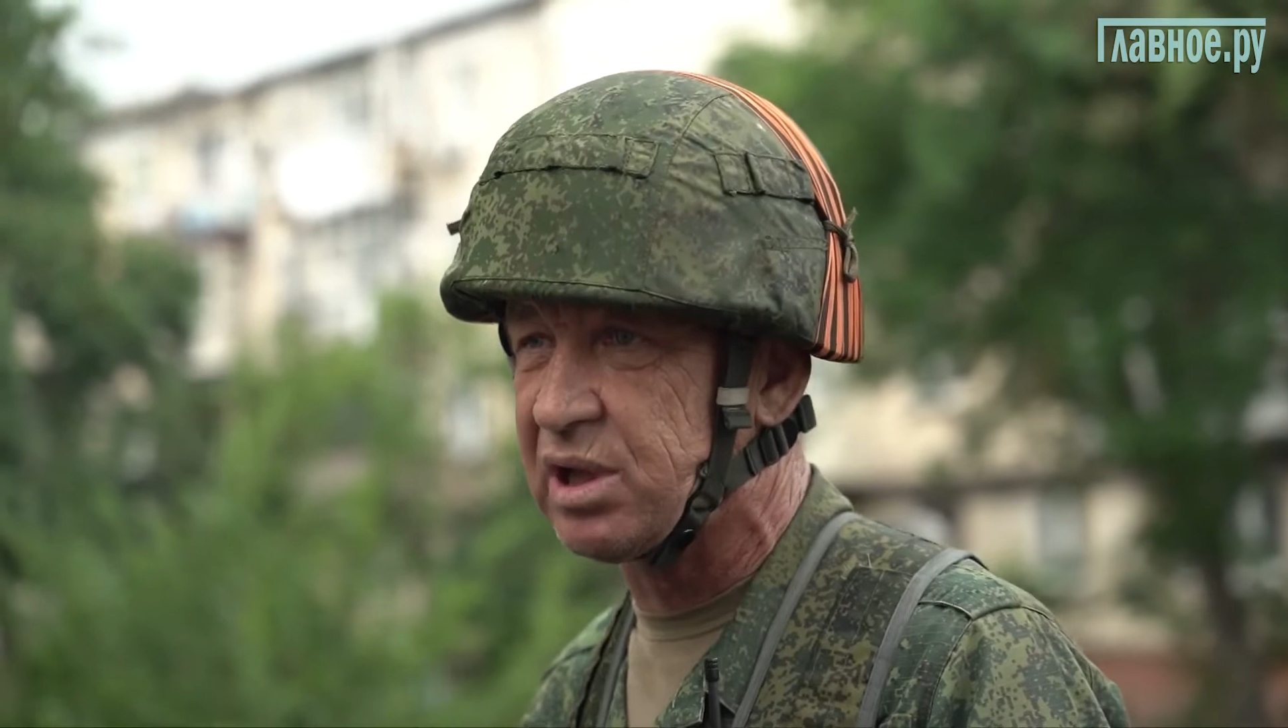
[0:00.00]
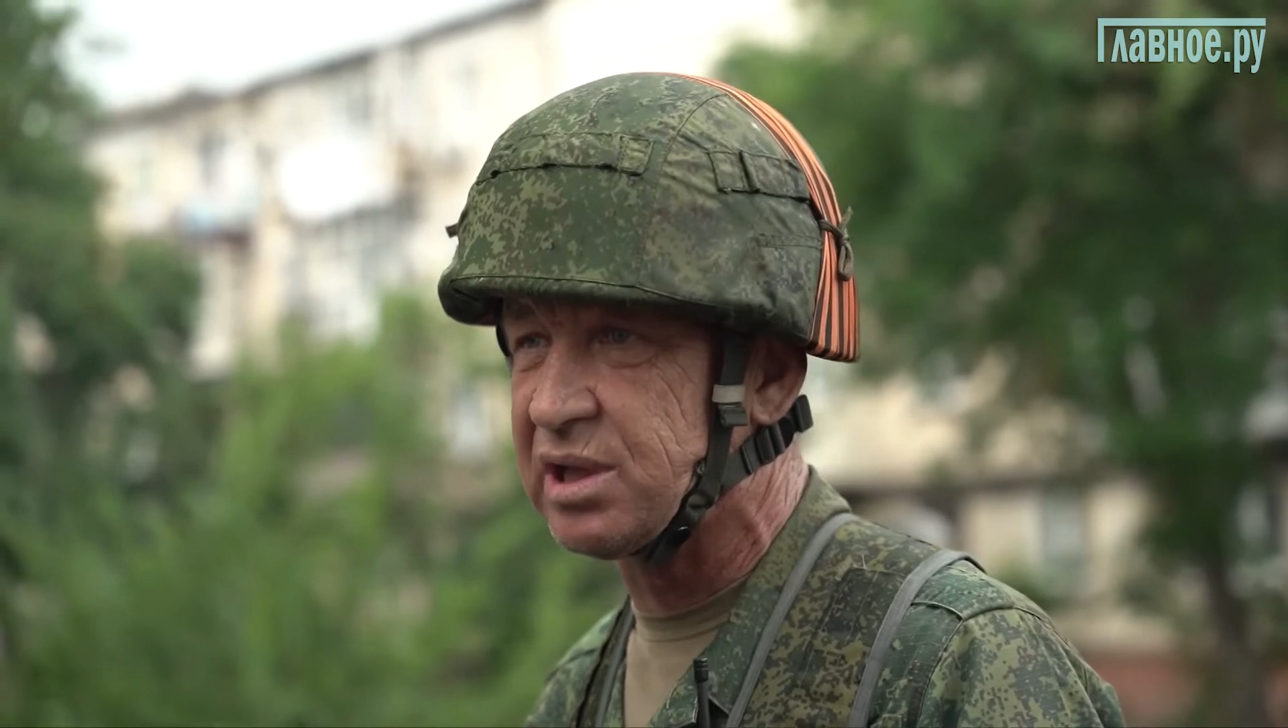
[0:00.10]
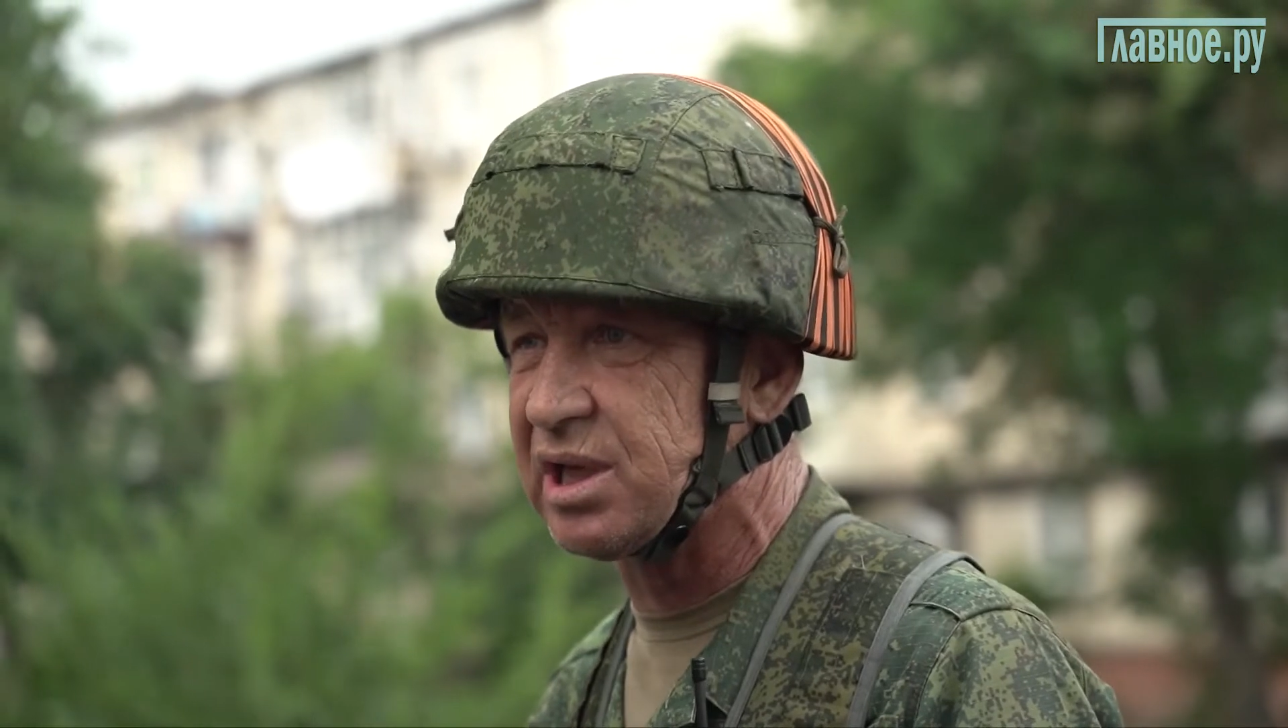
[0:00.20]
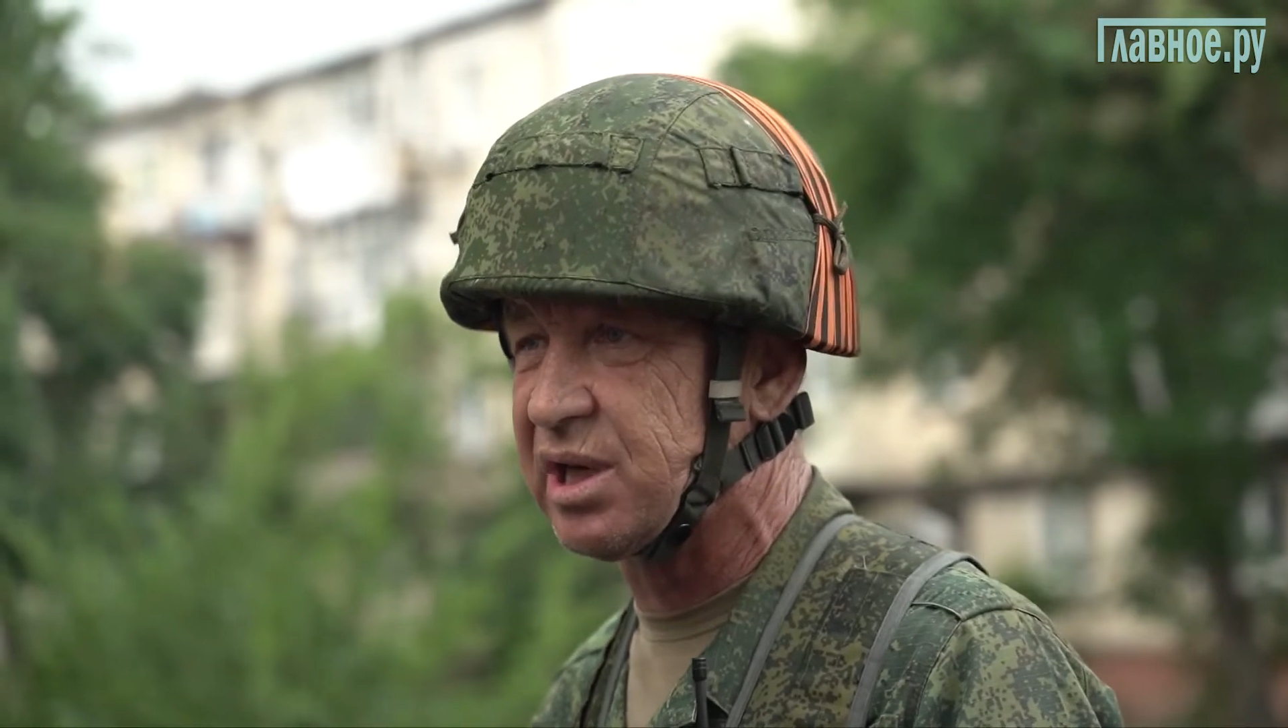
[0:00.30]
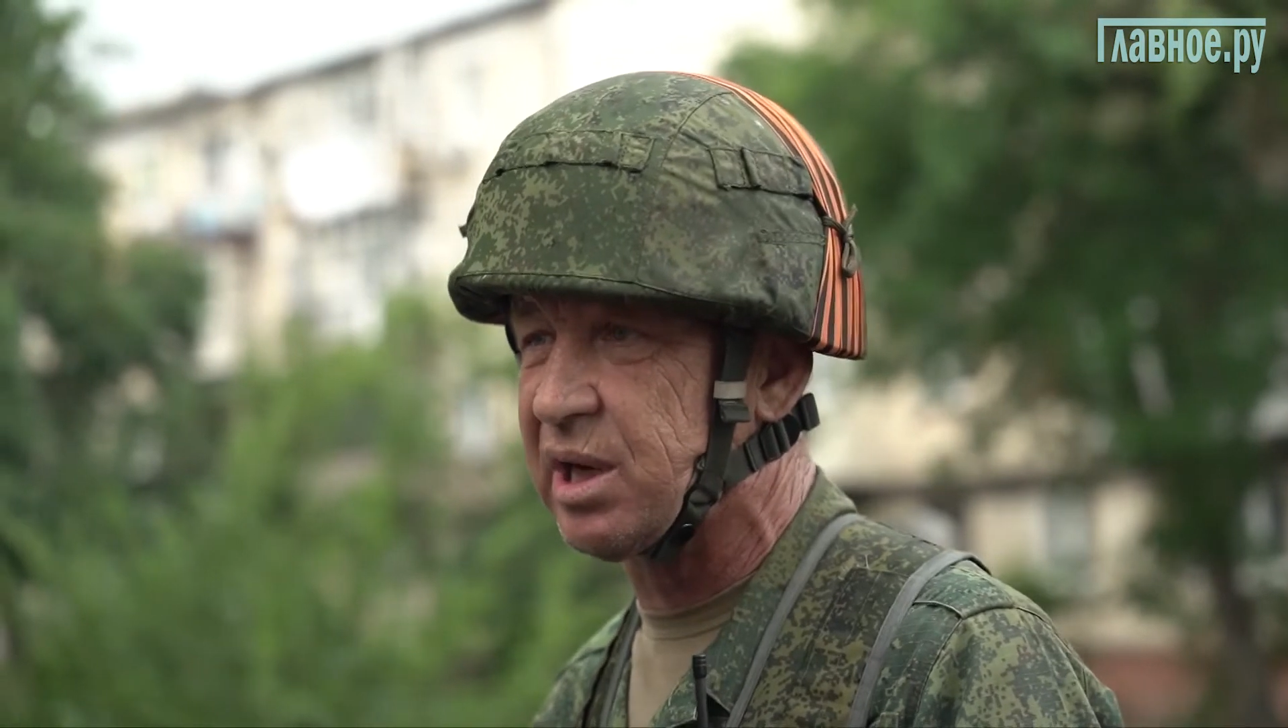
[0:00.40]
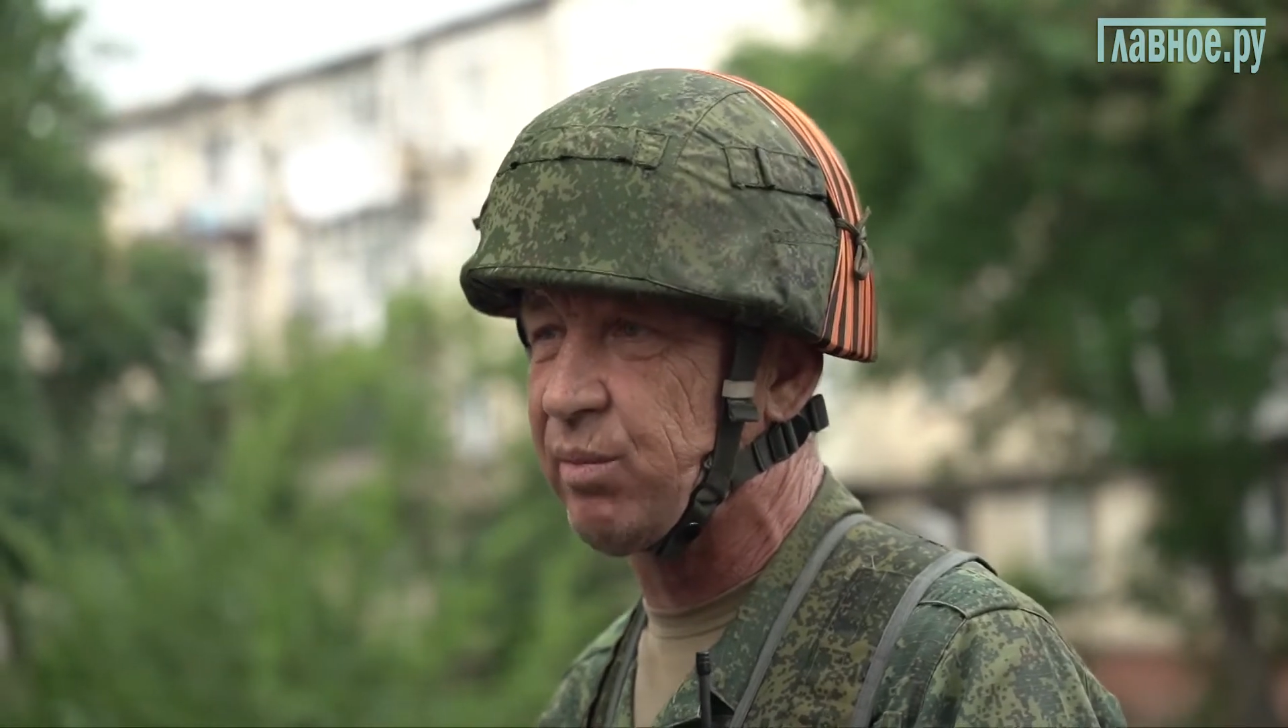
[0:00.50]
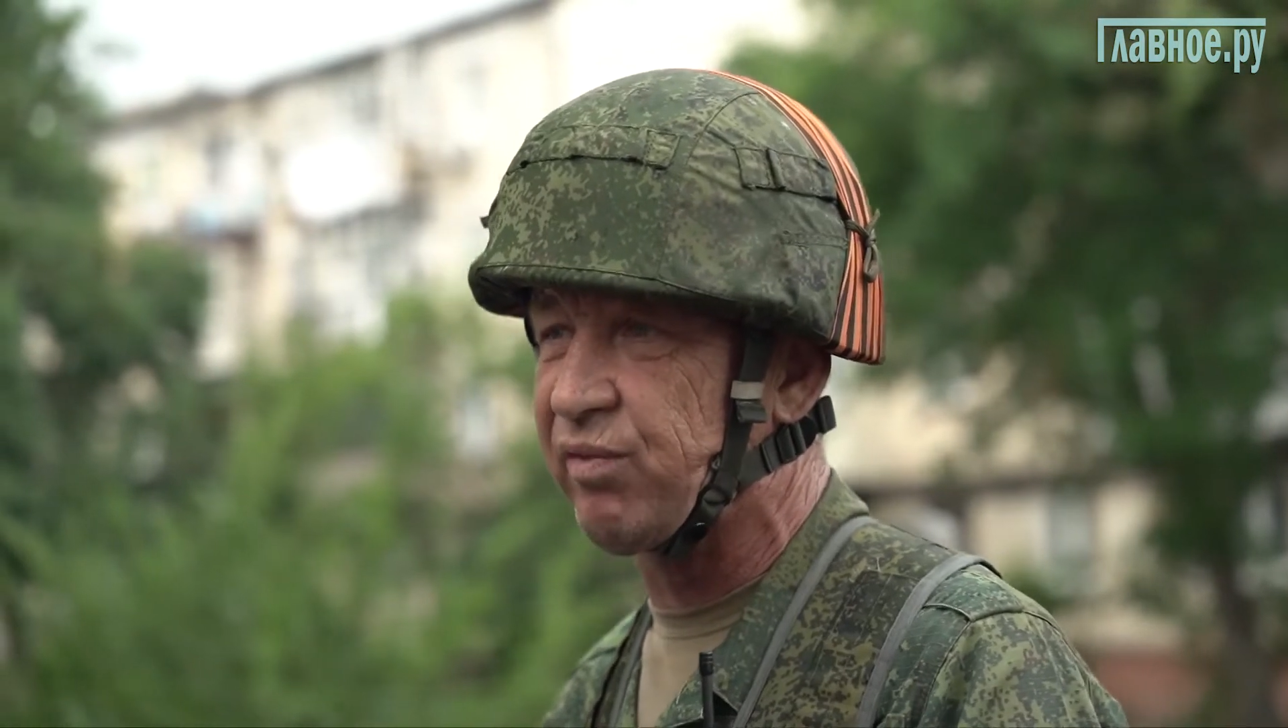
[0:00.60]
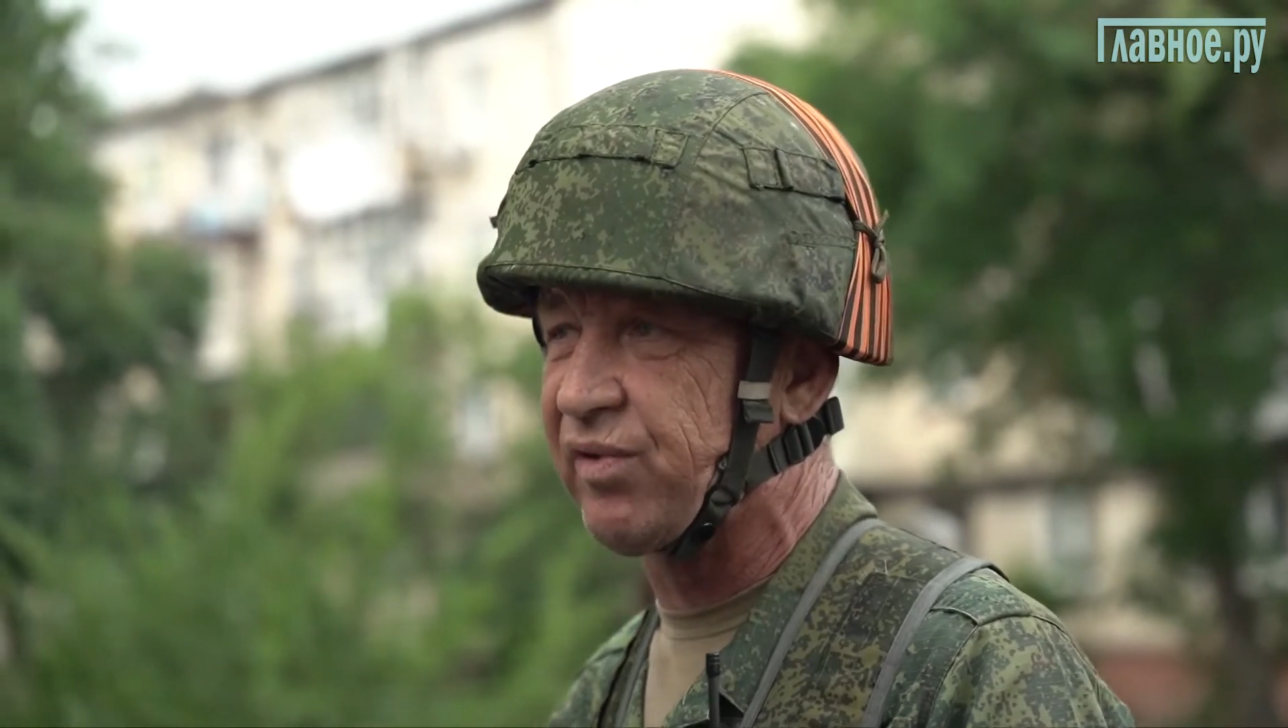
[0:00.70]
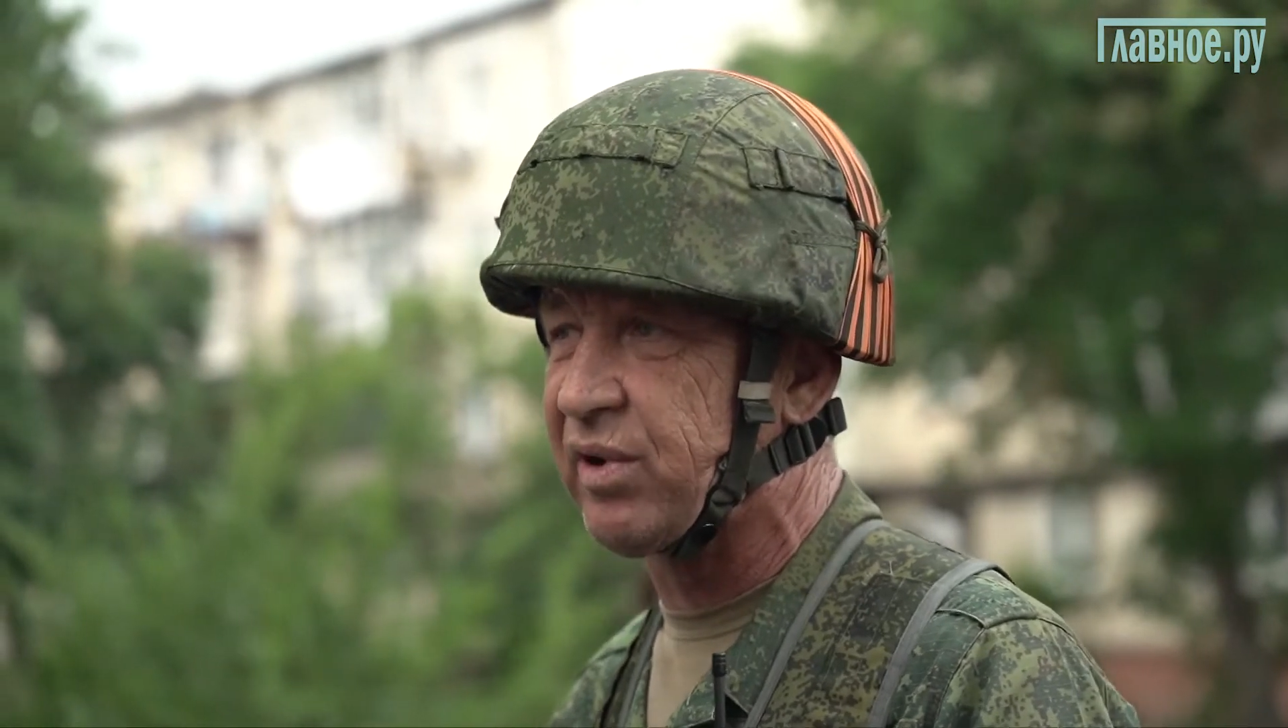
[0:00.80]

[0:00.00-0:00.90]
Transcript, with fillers: сажаем